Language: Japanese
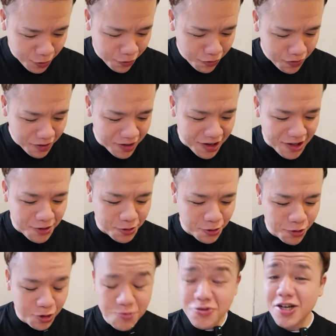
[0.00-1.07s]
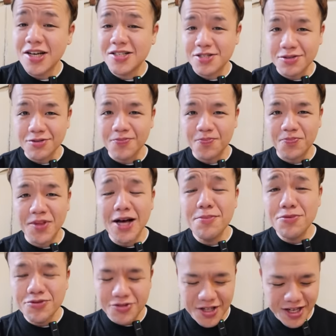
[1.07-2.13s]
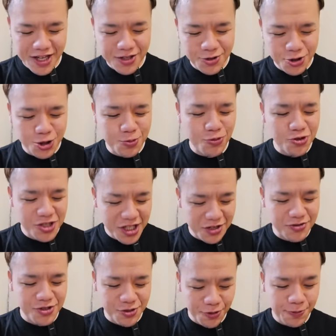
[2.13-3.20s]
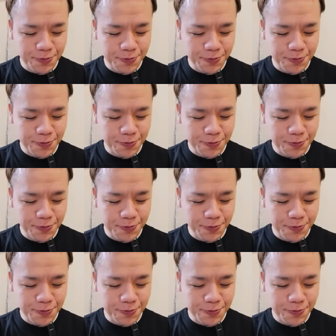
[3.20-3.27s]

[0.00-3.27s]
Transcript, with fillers: 今回このオムライスダブルでね注文してあるんです